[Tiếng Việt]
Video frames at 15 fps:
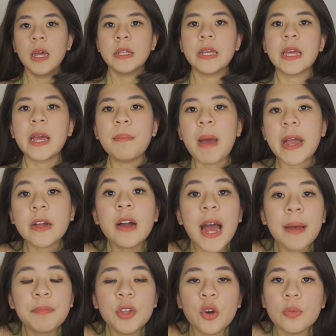thì các bạn cứ
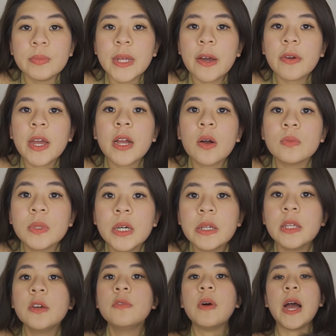áp dụng theo cái công
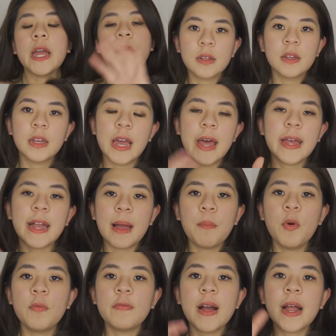thức như vậy kể cả
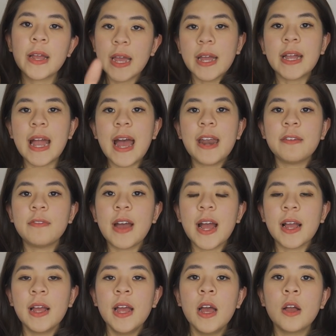môn văn kể cả anh
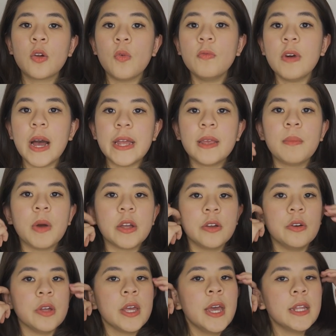văn cũng vậy nha mọi
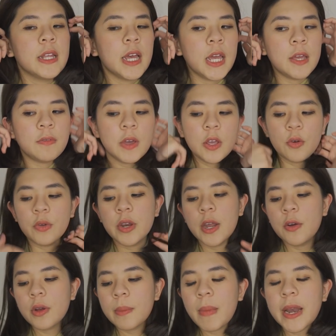người thì ví dụ như
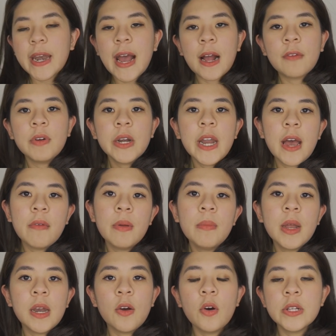nếu các bạn đặt vấn đề với
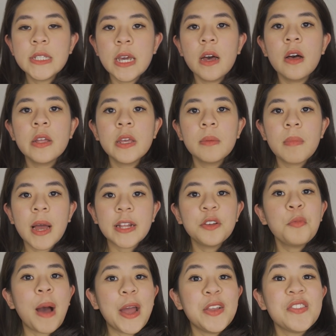mình là ôi chị ơi nhưng mà
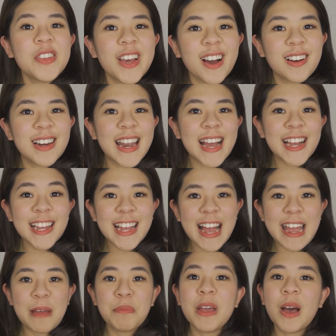thứ bảy chủ nhật là cái
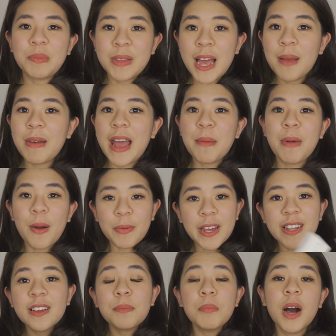ngày em đi học thêm là em học
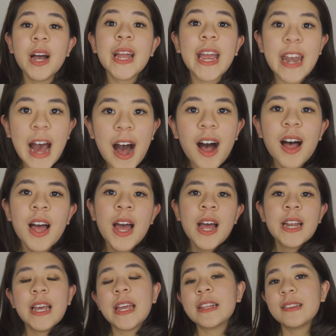kiến thức mới ngày đó
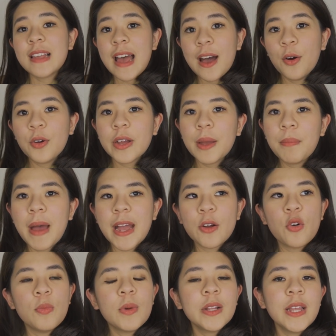thì sao các
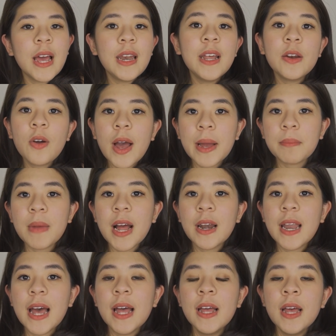bạn cũng có thể linh hoạt
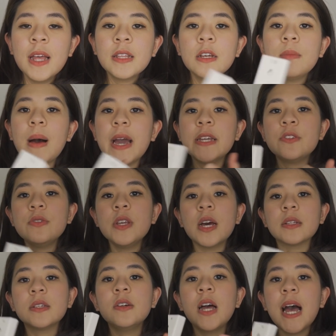bằng là thứ bảy chủ
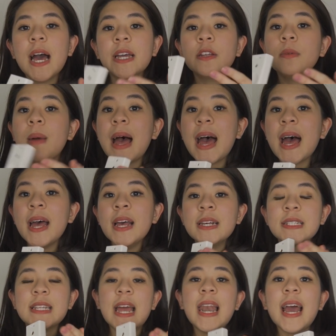nhật thứ hai thứ ba
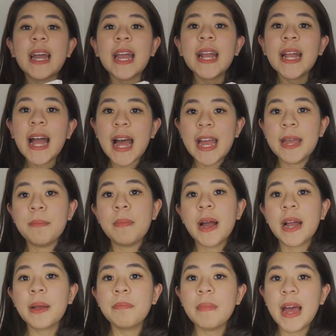sẽ là cái ngày
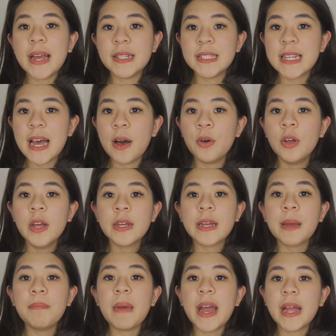mà các bạn sao
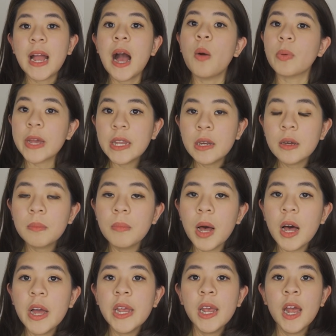các bạn học kiến thức
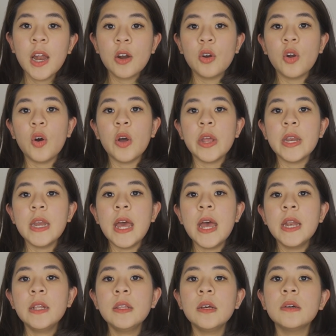mới rồi
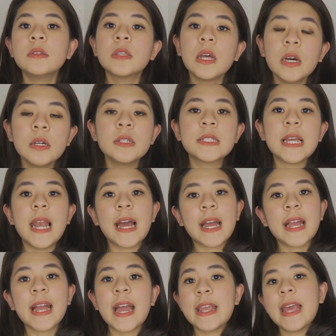đến thứ tư sẽ là
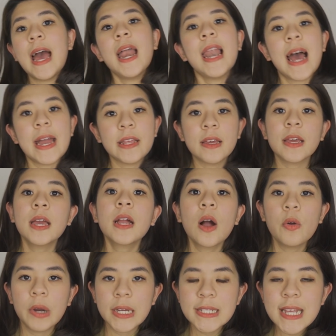cái ngày giải lại những cái
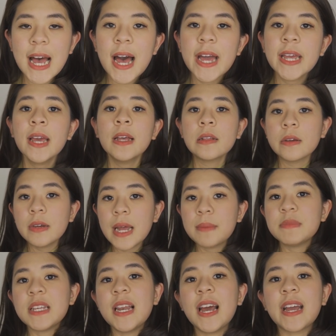câu đã sai thứ
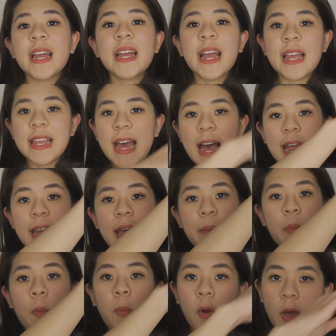năm sẽ là cái ngày giải
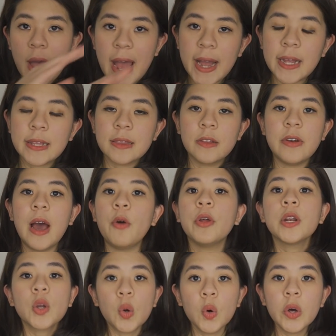lại một loạt từ đầu
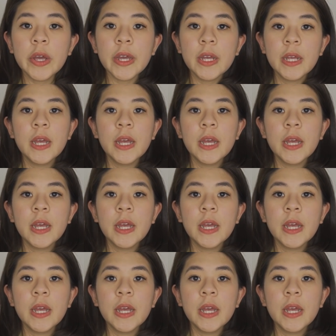đến cuối